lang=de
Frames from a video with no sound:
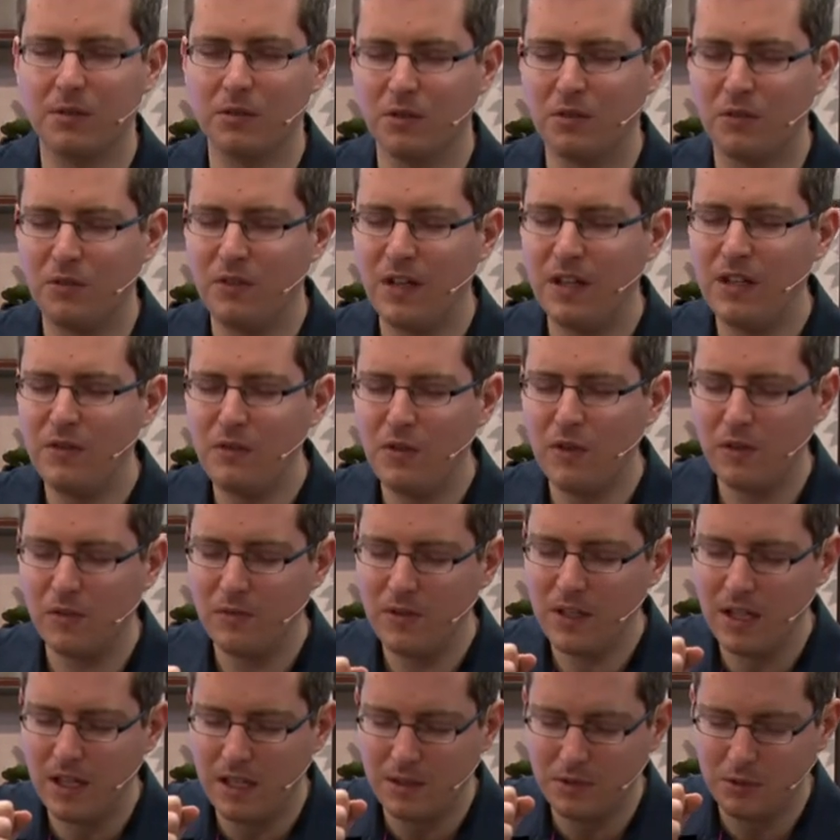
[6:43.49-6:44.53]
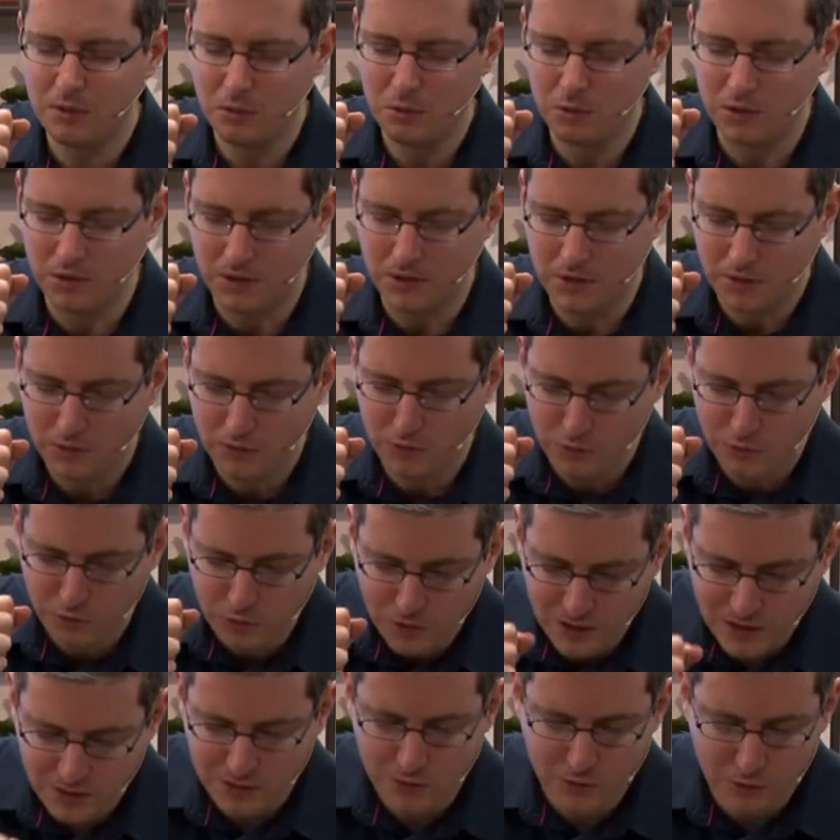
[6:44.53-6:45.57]
Und wenn wir es uns
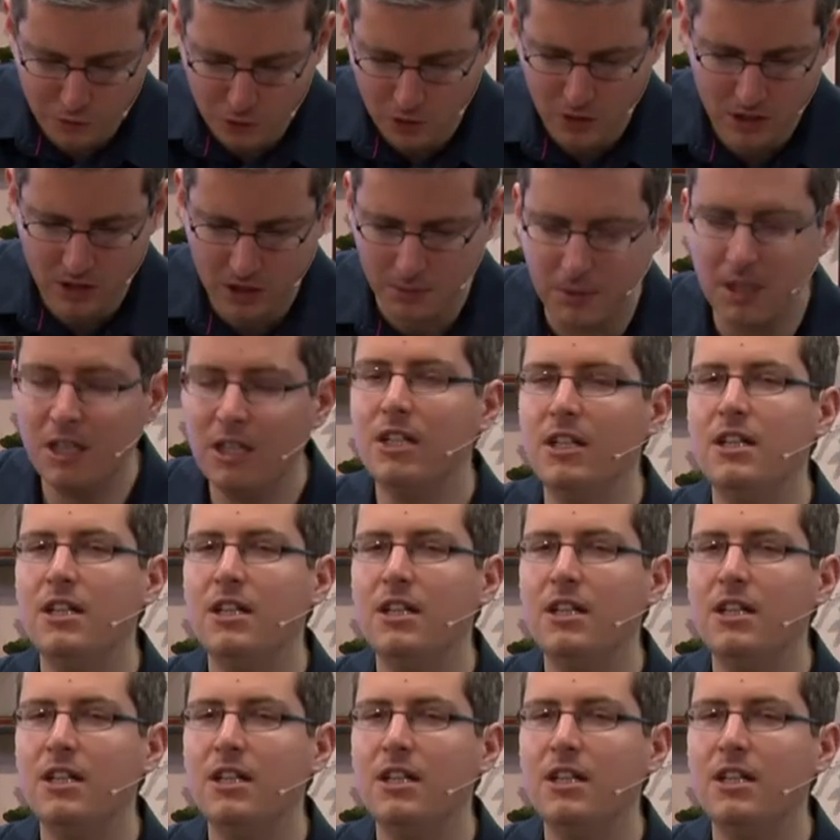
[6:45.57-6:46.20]
fest vornehmen,